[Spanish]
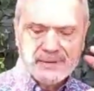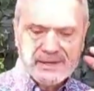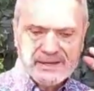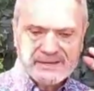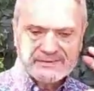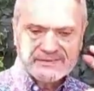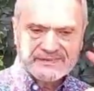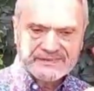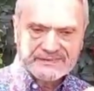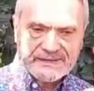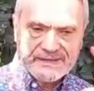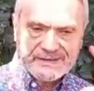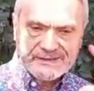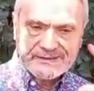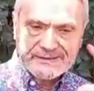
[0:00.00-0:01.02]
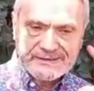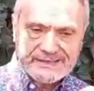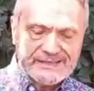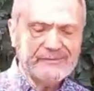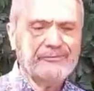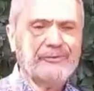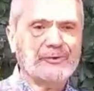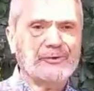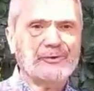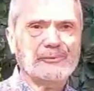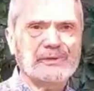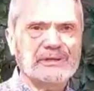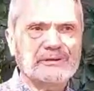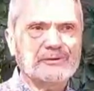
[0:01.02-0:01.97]
es el glifo de
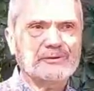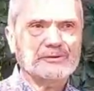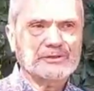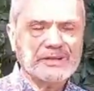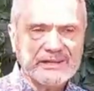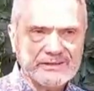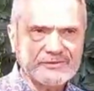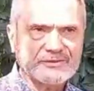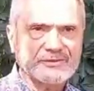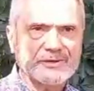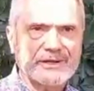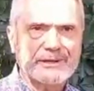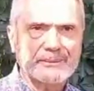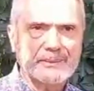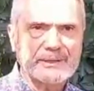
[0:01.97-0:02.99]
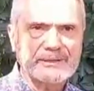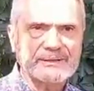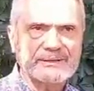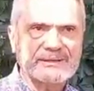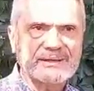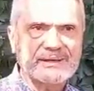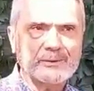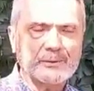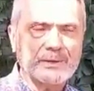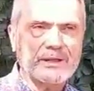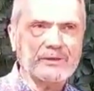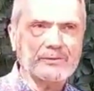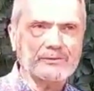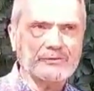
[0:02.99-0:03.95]
Virgo tradicionalmente es
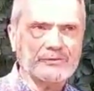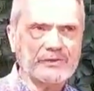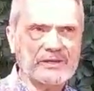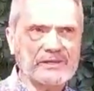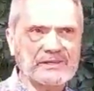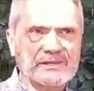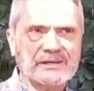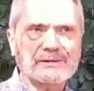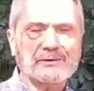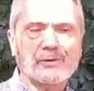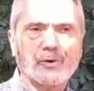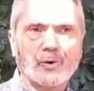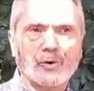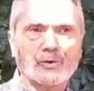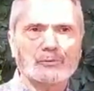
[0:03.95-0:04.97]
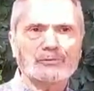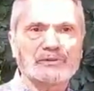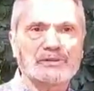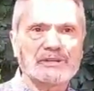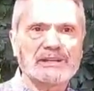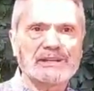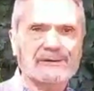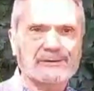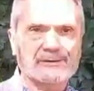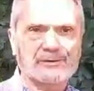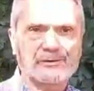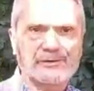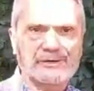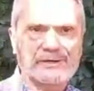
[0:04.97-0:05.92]
una doncella con
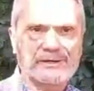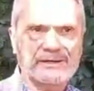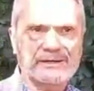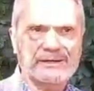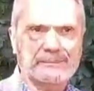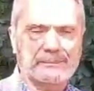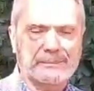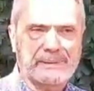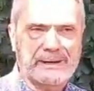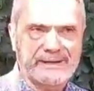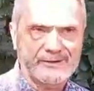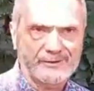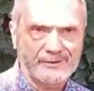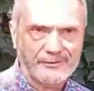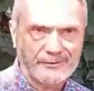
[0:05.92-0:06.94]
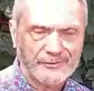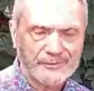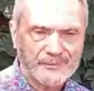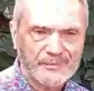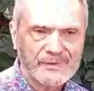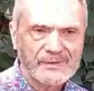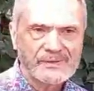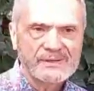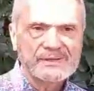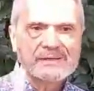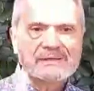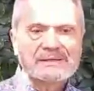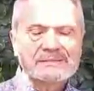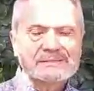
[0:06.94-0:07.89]
trigo en las manos.
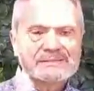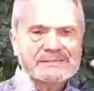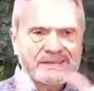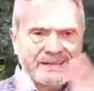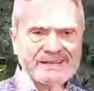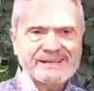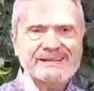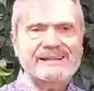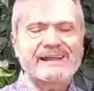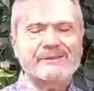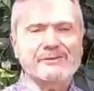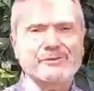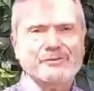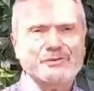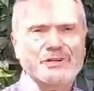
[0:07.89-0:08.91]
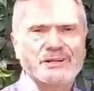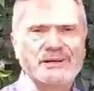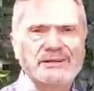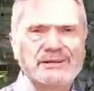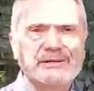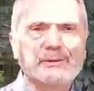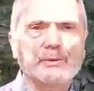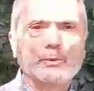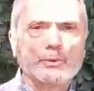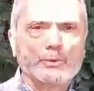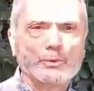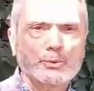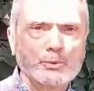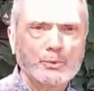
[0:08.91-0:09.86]
Ceres, la diosa de la
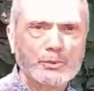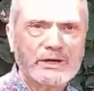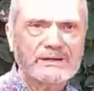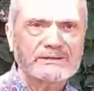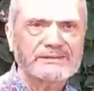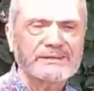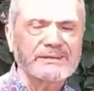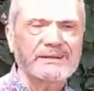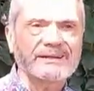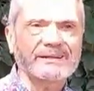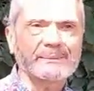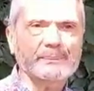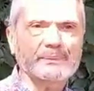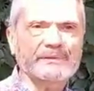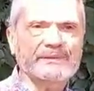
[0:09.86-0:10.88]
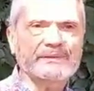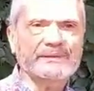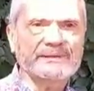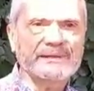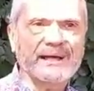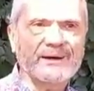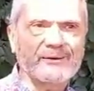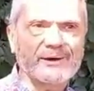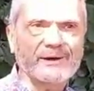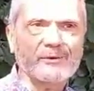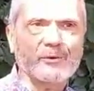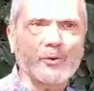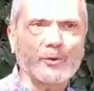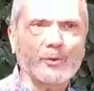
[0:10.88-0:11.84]
agricultura, se la
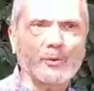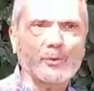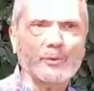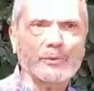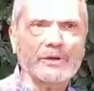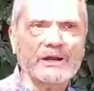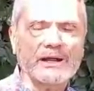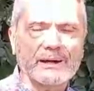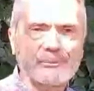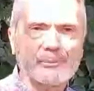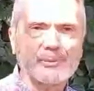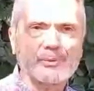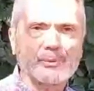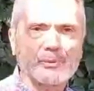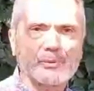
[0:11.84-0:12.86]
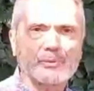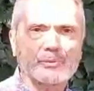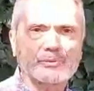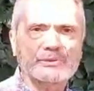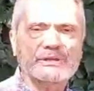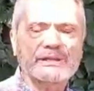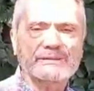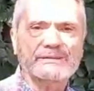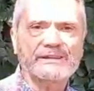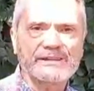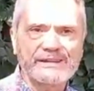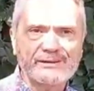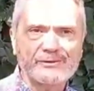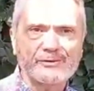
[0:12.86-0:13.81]
representaba con un ramo de
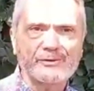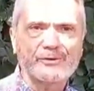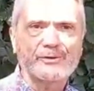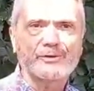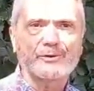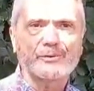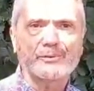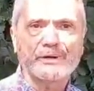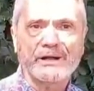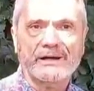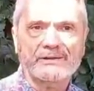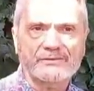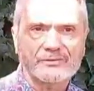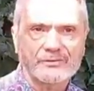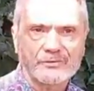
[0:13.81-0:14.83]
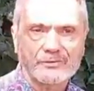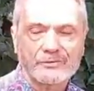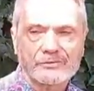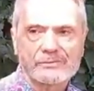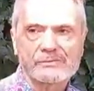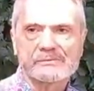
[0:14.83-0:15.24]
trigo en los brazos.